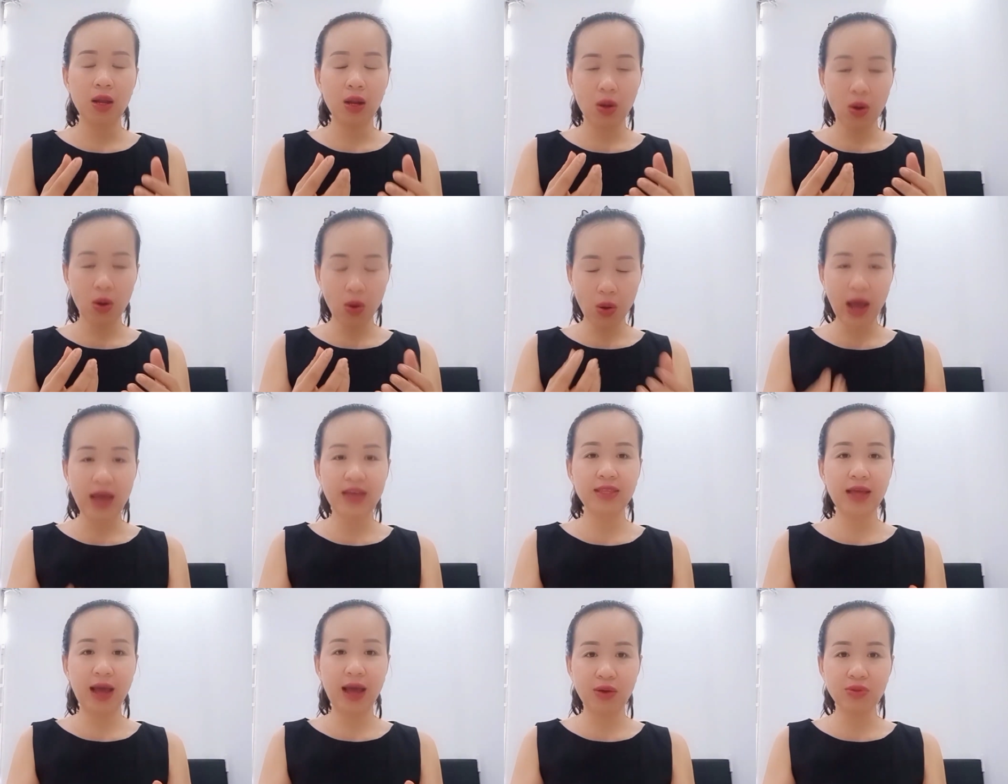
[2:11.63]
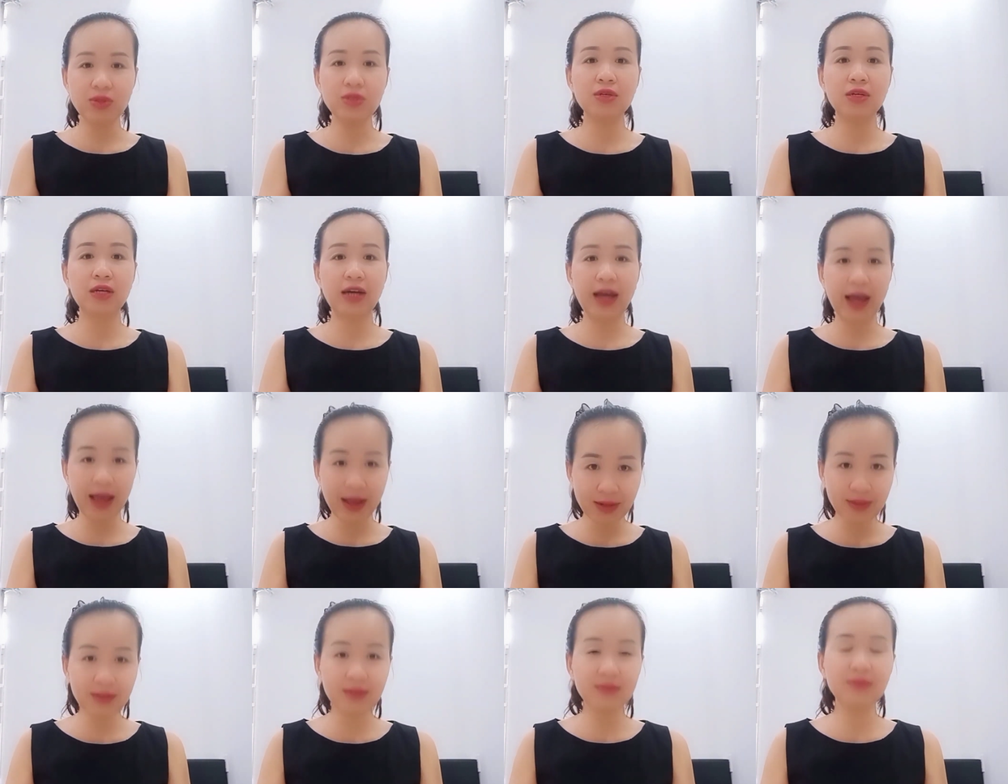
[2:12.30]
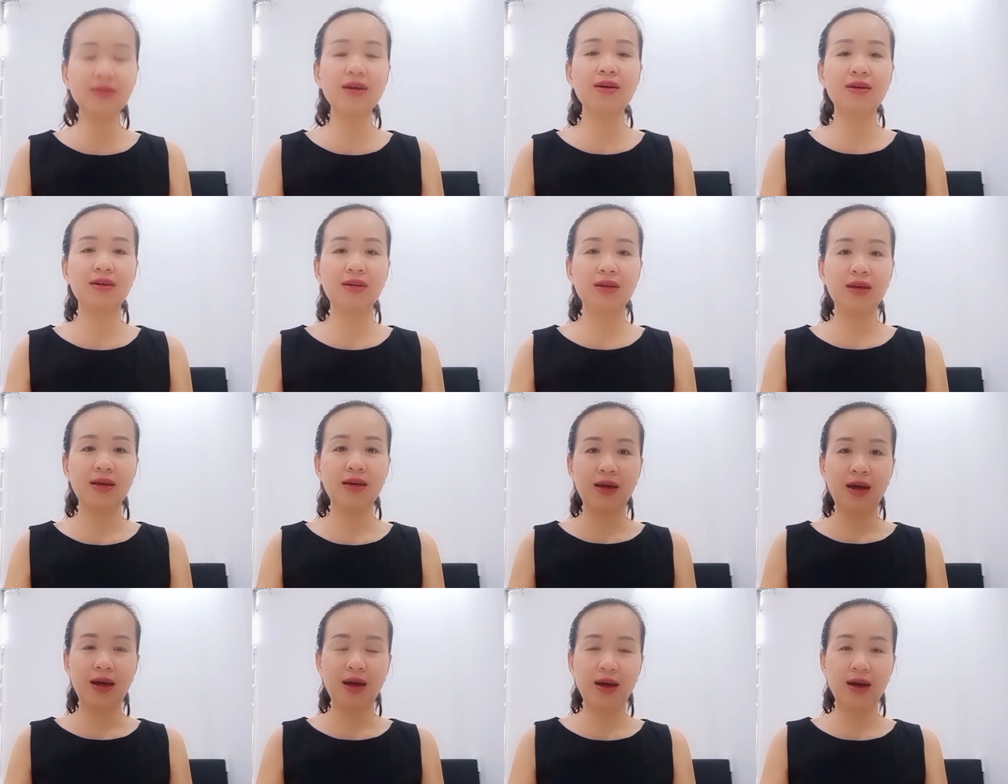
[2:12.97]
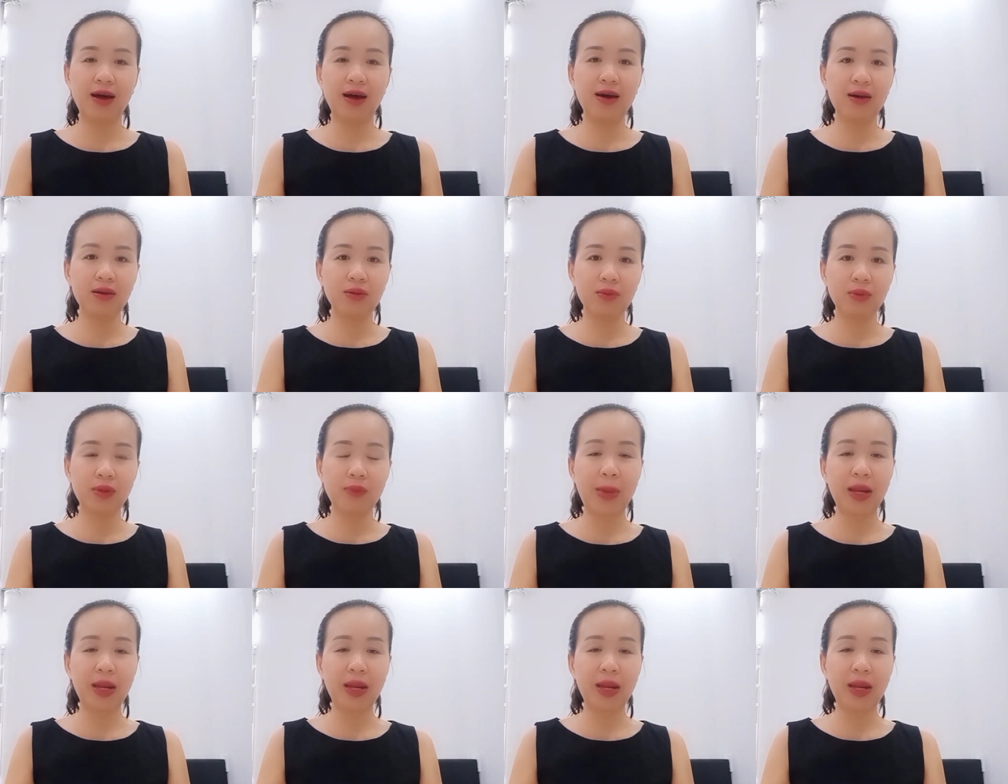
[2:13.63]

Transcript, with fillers: loại thảo dược khác nữa à,